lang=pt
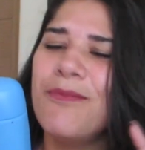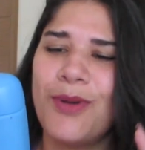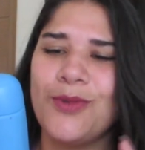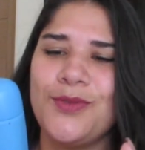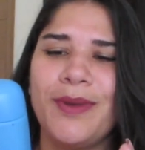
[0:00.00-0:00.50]
É
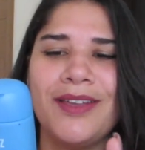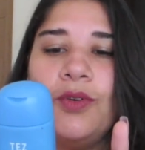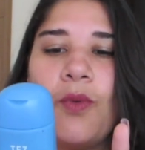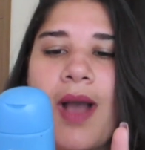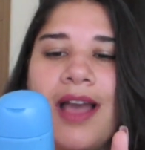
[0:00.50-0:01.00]
bom demais. E
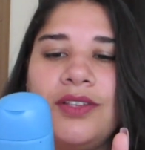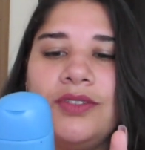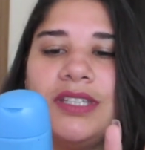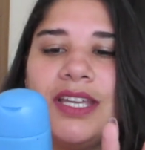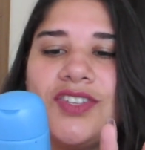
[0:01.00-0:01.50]
o
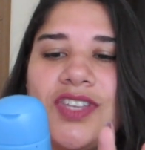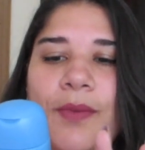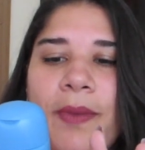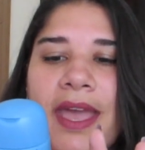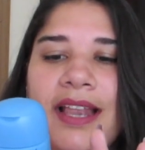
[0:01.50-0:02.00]
quarto, deixa
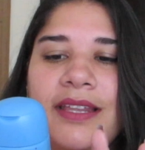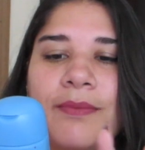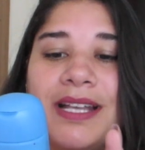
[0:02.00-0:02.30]
a pele